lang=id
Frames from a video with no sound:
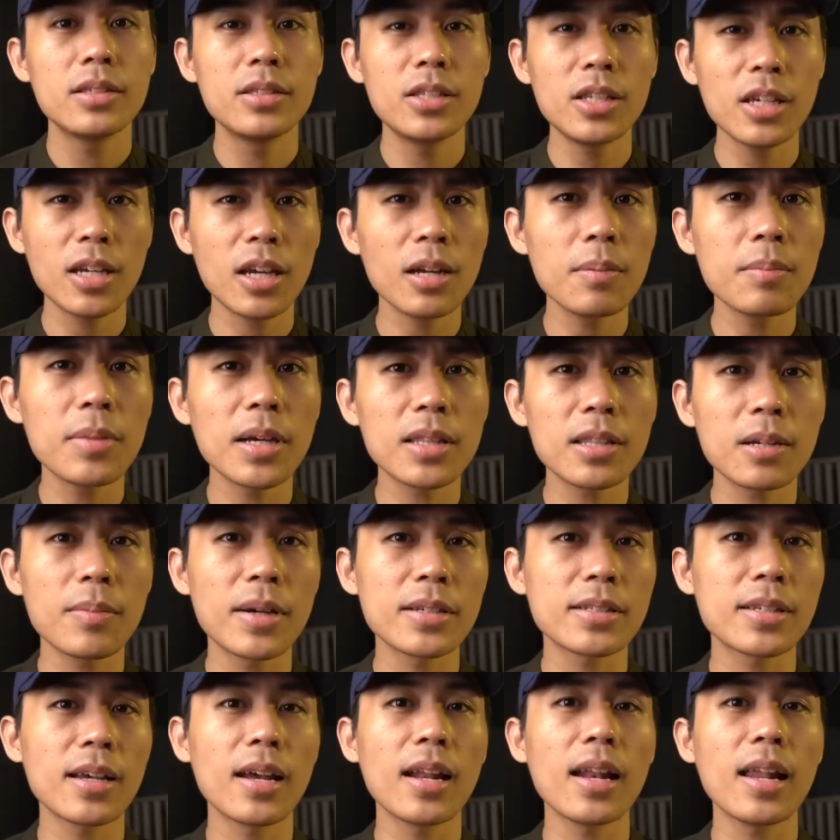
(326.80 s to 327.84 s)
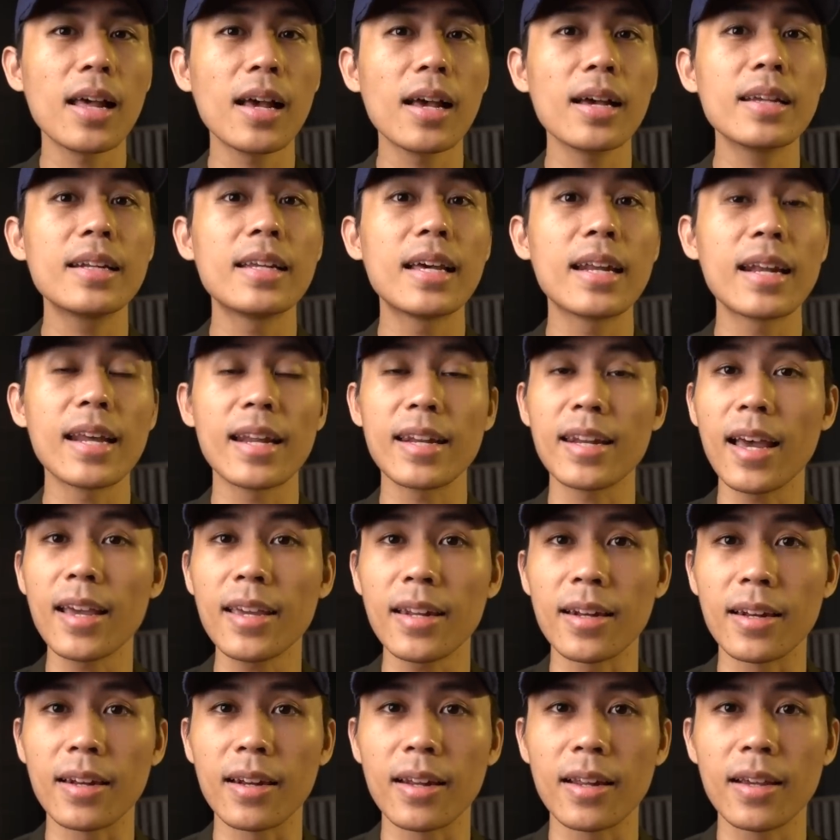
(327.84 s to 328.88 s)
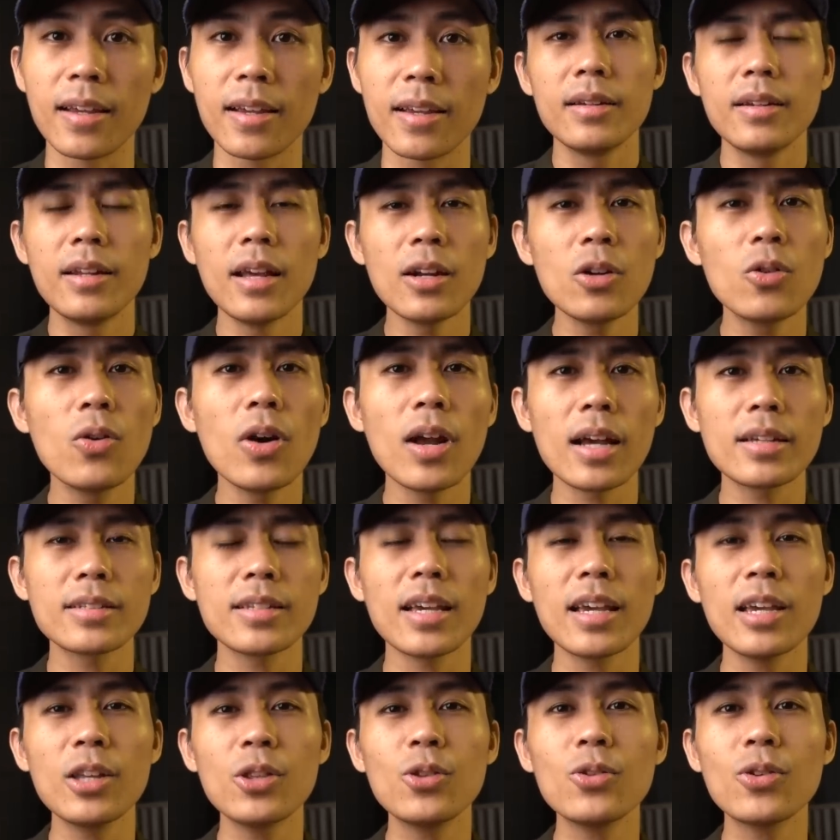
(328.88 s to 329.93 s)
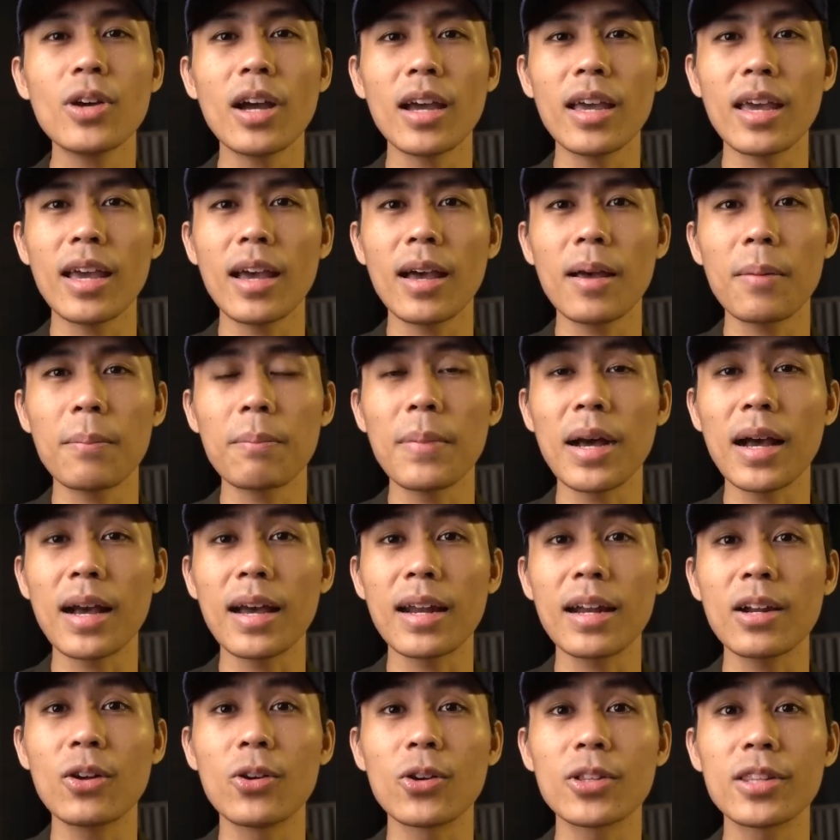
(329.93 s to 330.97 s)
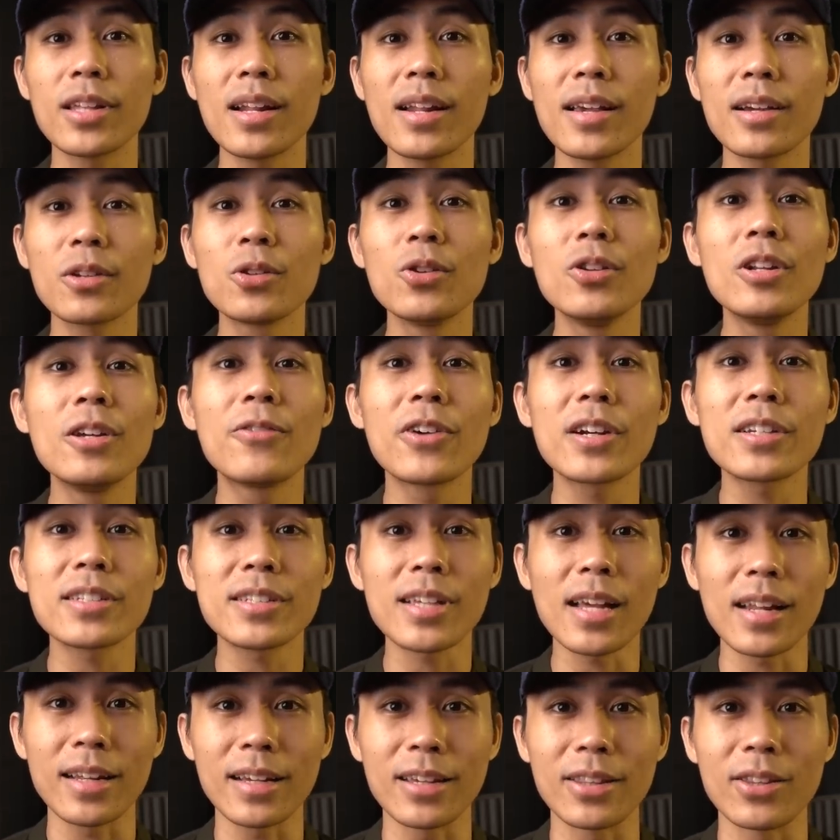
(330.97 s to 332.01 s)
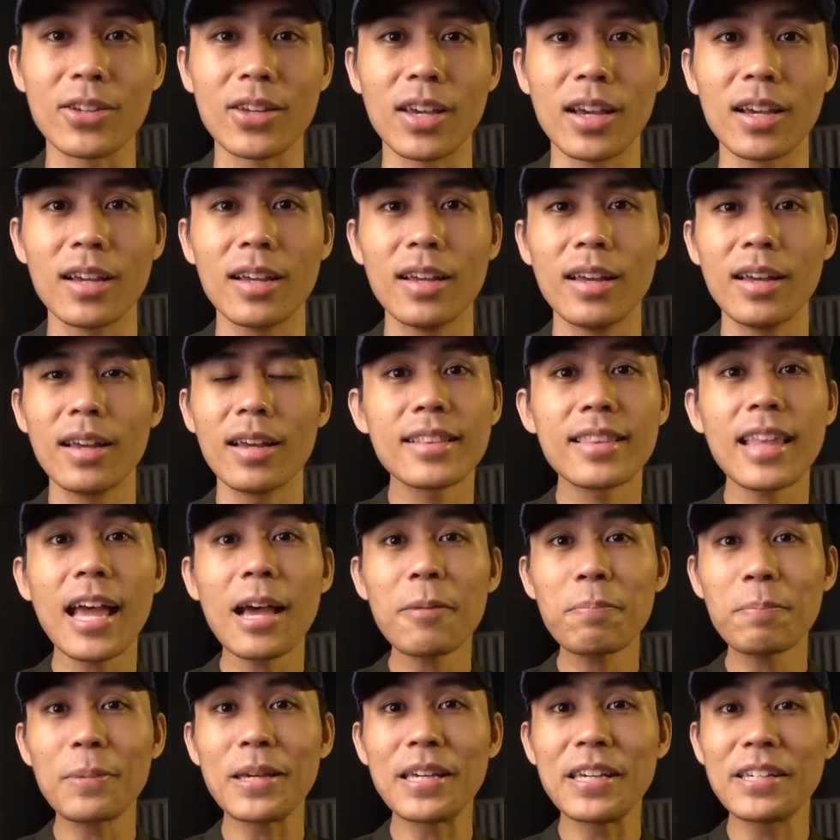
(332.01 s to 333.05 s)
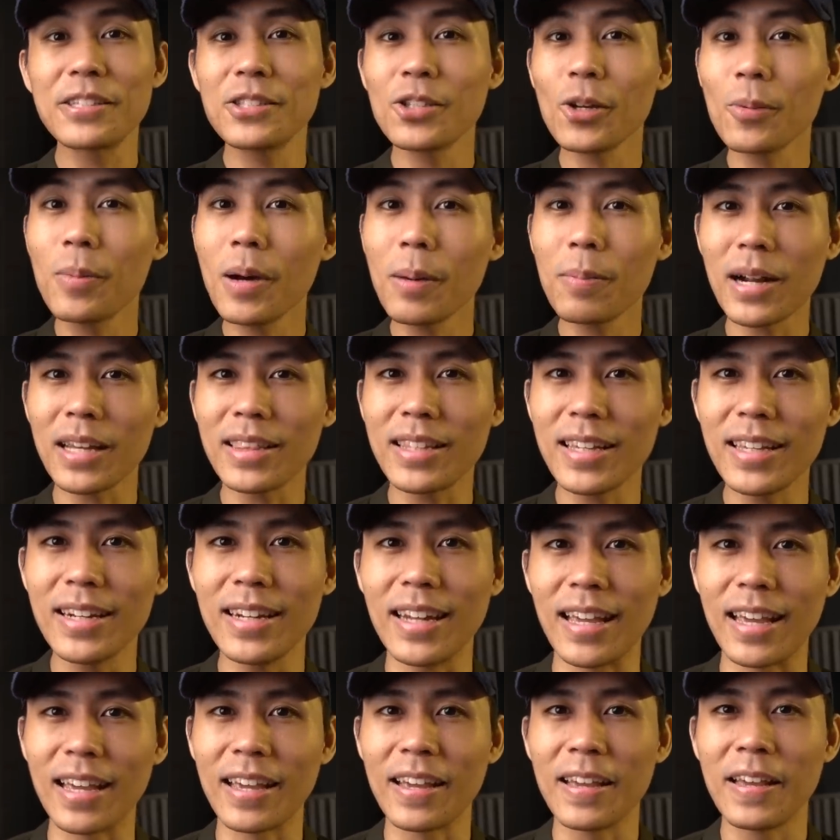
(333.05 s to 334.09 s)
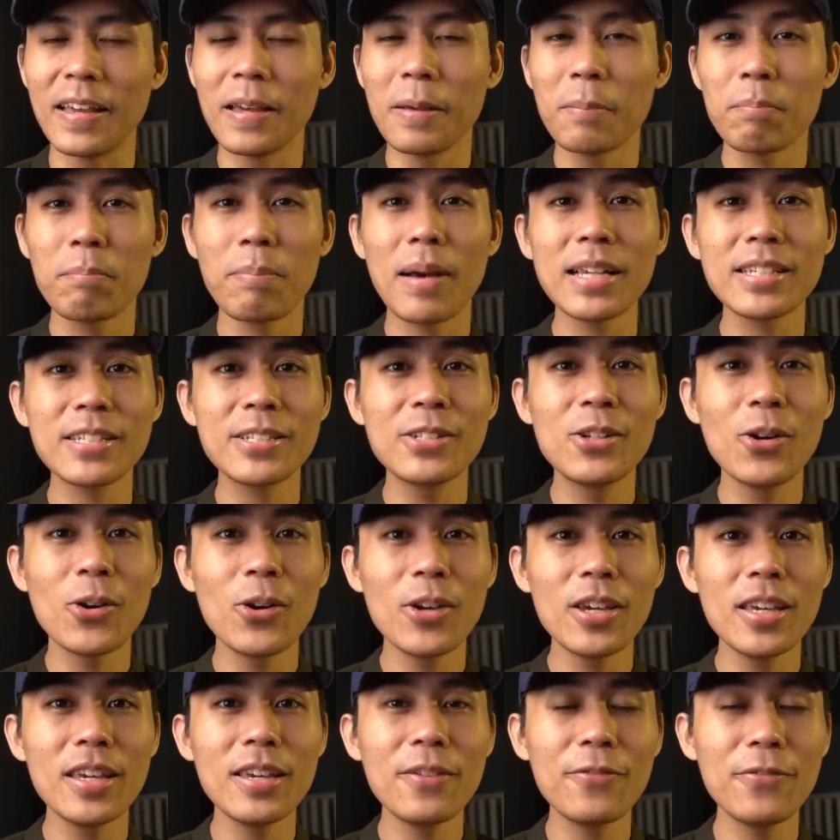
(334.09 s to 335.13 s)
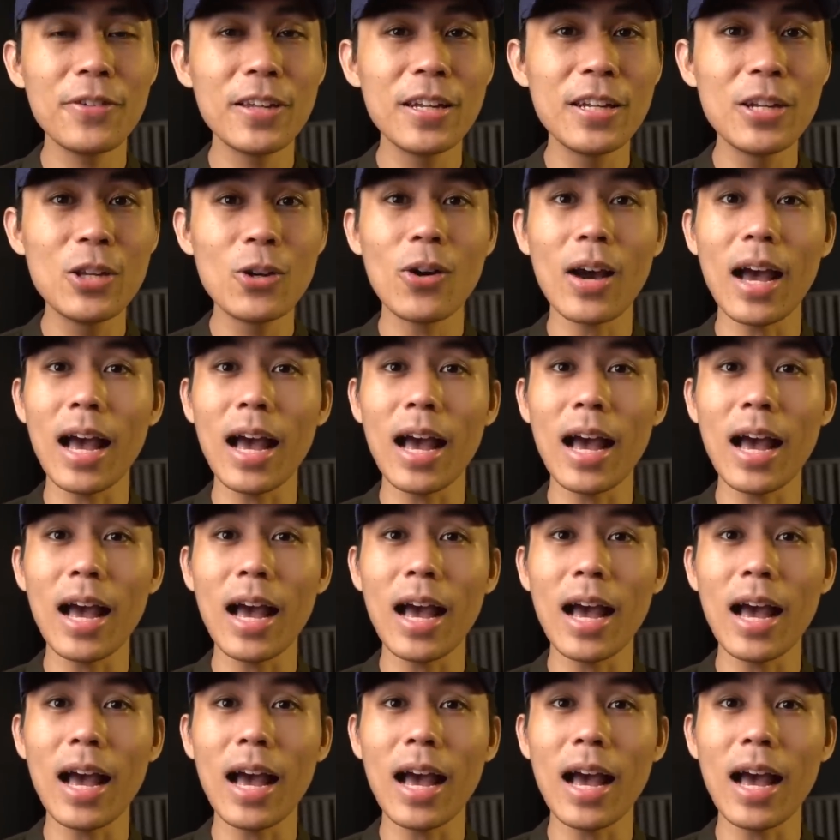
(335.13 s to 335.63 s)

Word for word: chicken butter masala, dan lain-lain. Dan gue rasa itu kayak makanan hotel yang universal gitu ya. Tapi coba perhatiin deh, pas doi video